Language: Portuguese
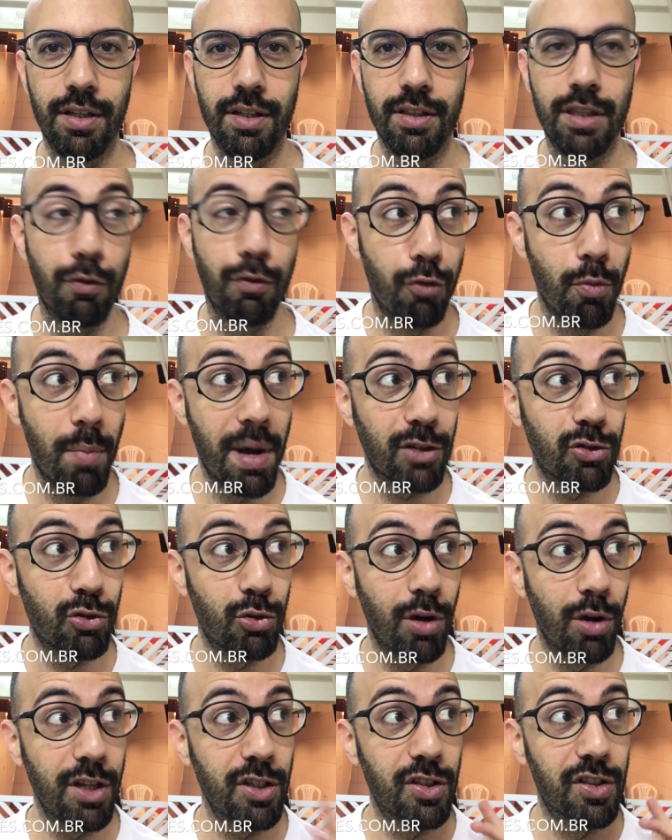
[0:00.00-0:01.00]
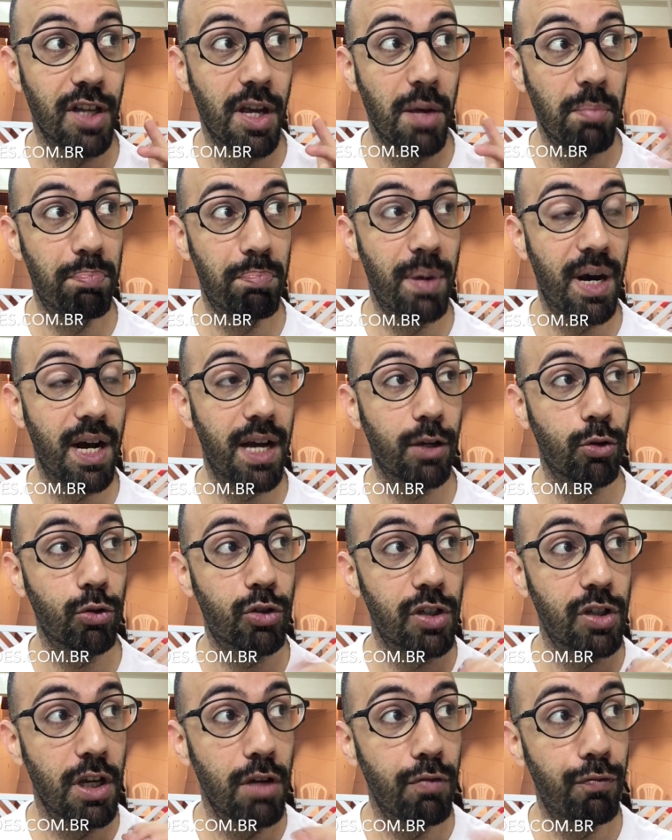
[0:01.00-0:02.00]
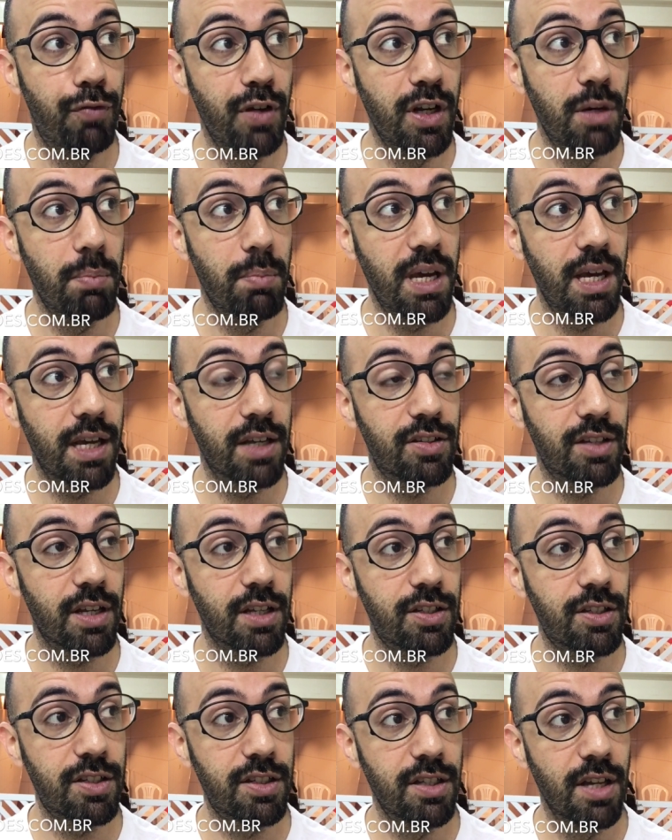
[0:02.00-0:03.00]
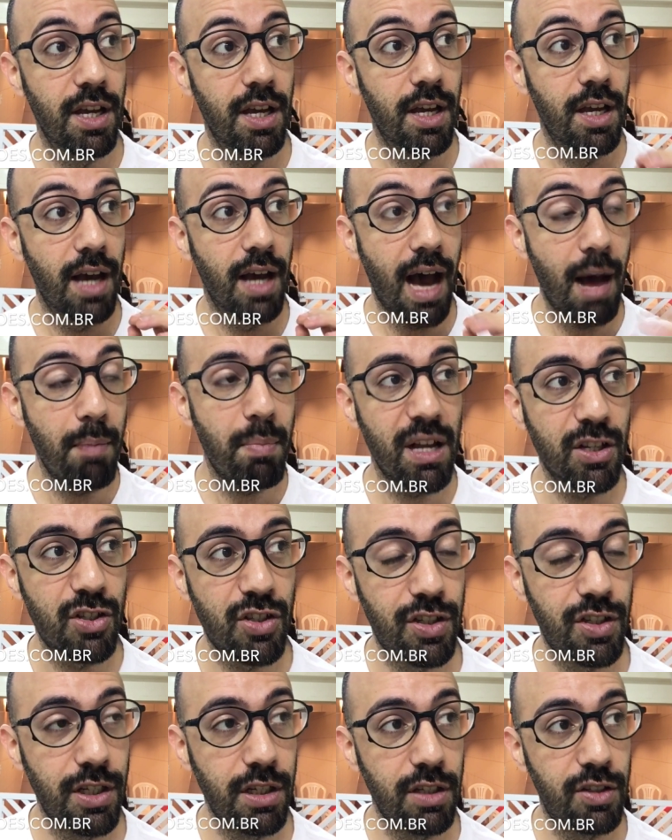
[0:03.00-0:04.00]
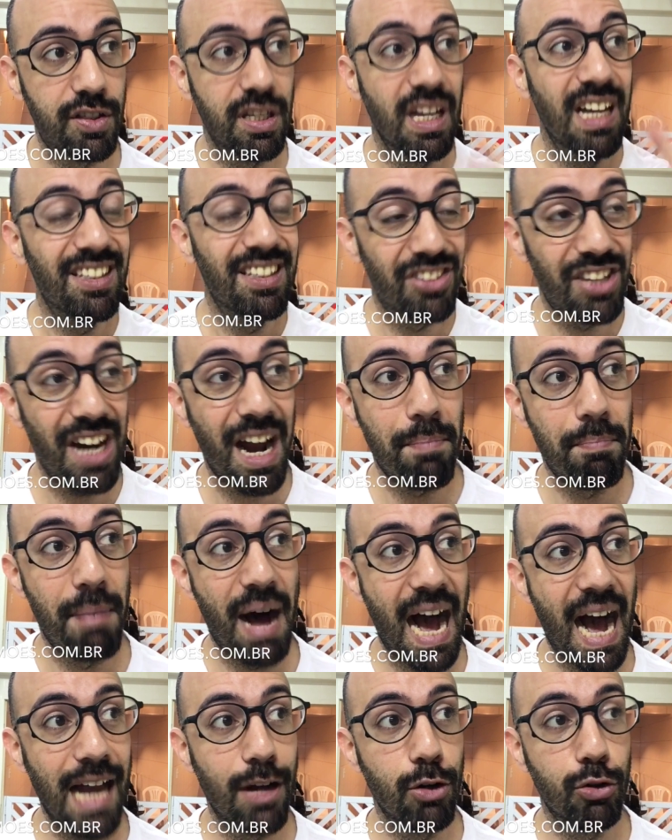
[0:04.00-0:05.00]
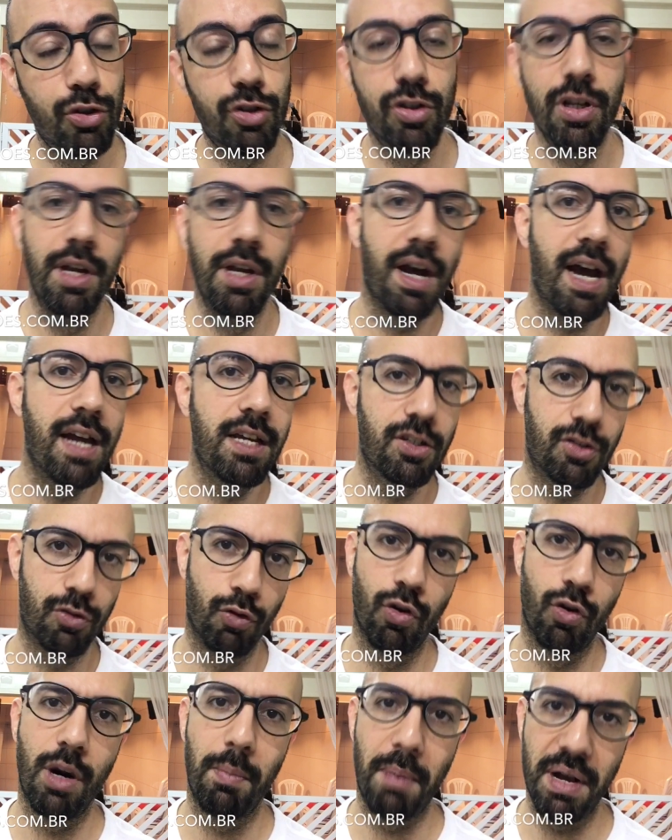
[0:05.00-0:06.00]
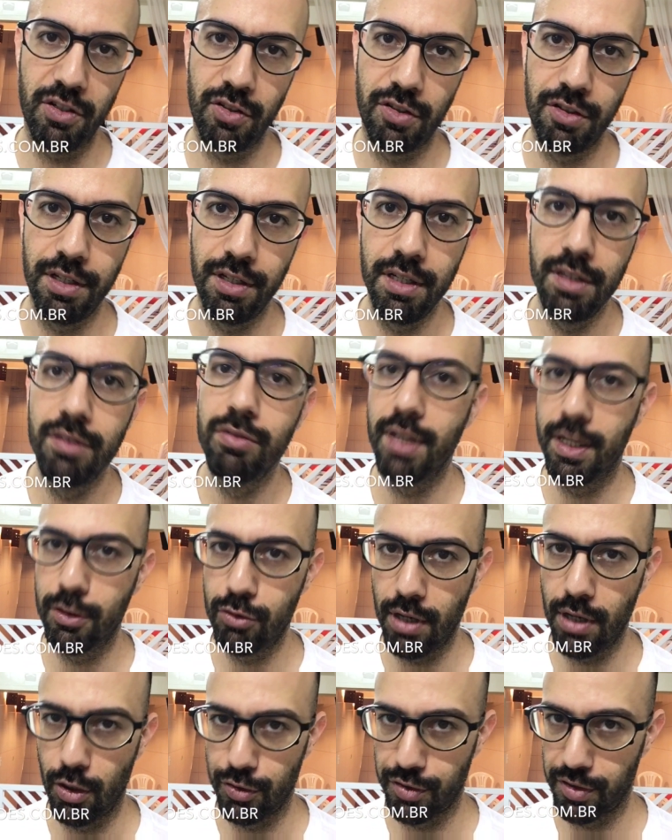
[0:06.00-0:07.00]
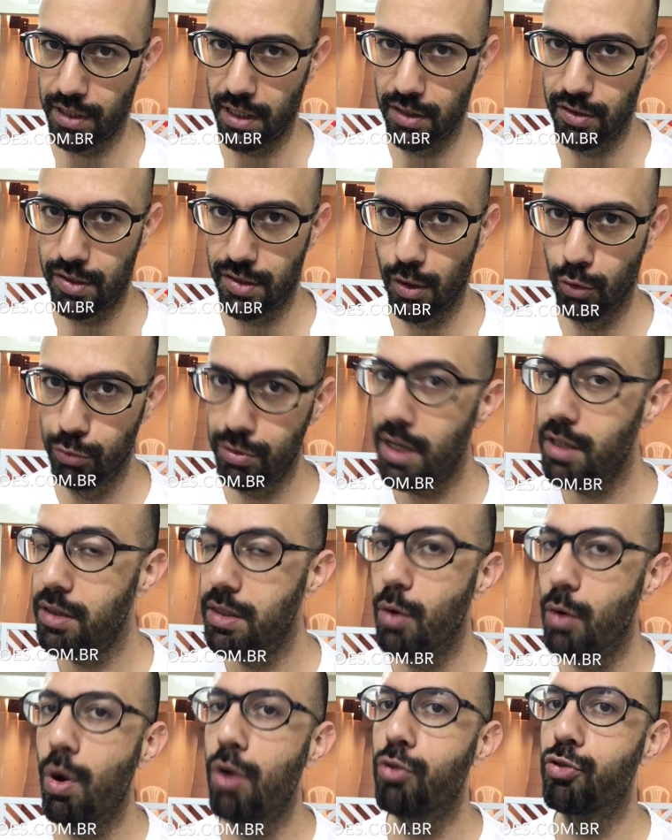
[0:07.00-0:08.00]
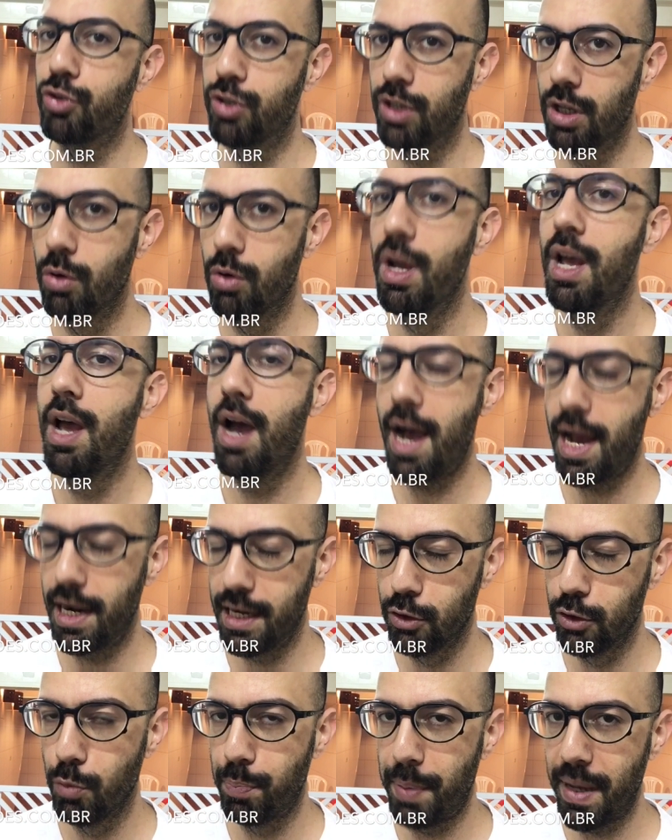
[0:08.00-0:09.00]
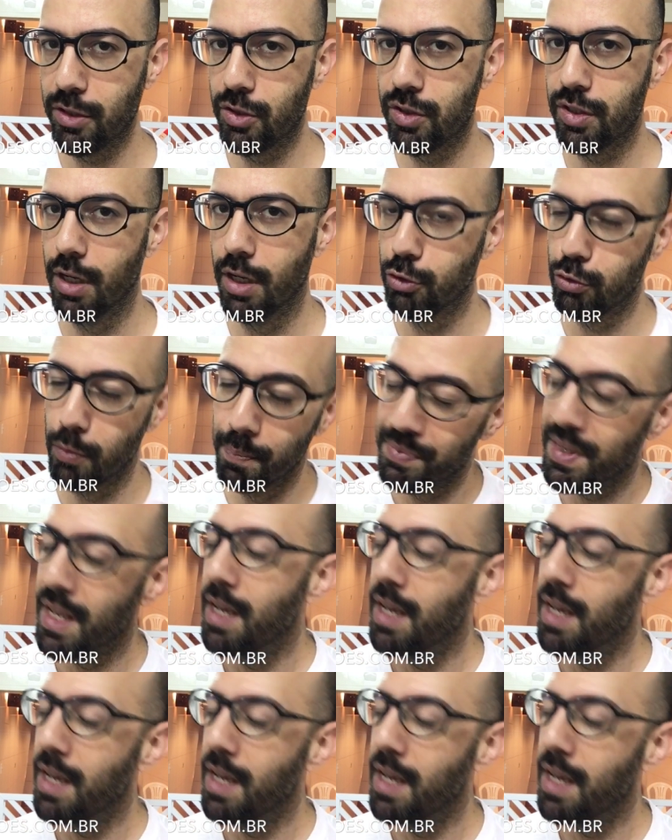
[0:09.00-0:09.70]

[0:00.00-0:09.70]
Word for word: Defumações, banhos, firmezas, amacis, trabalhos. Aí, se for amaci, dentro da nossa tradição, tem que ter o auxílio ali do Pai de Santo.